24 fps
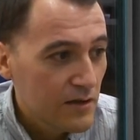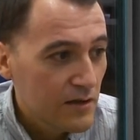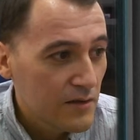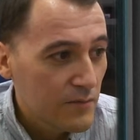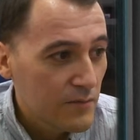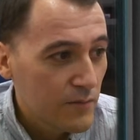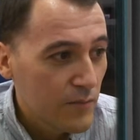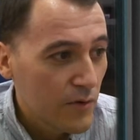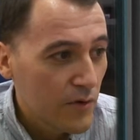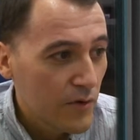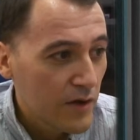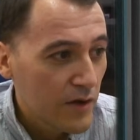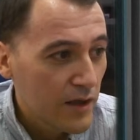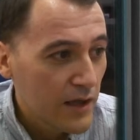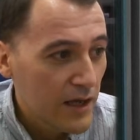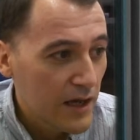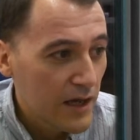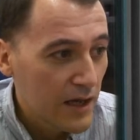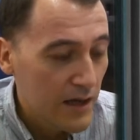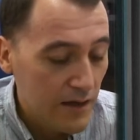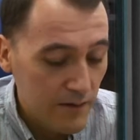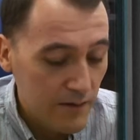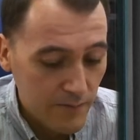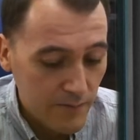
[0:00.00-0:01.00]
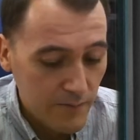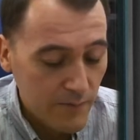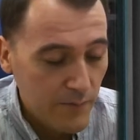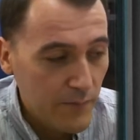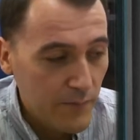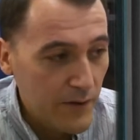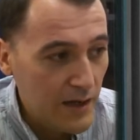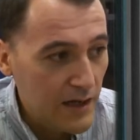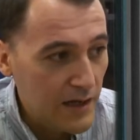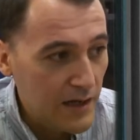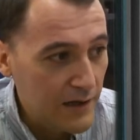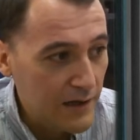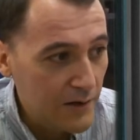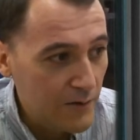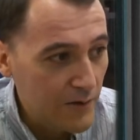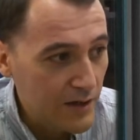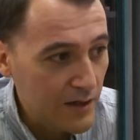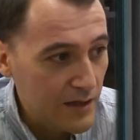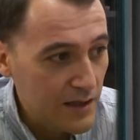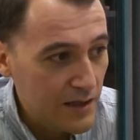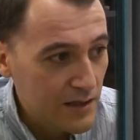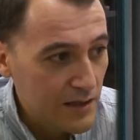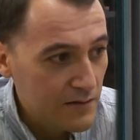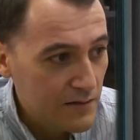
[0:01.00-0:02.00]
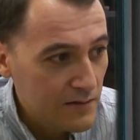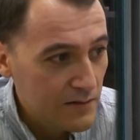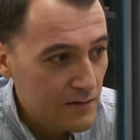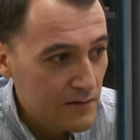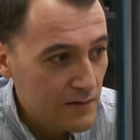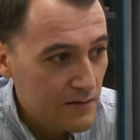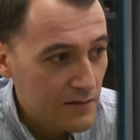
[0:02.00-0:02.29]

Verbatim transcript: voy a pegarlo aquí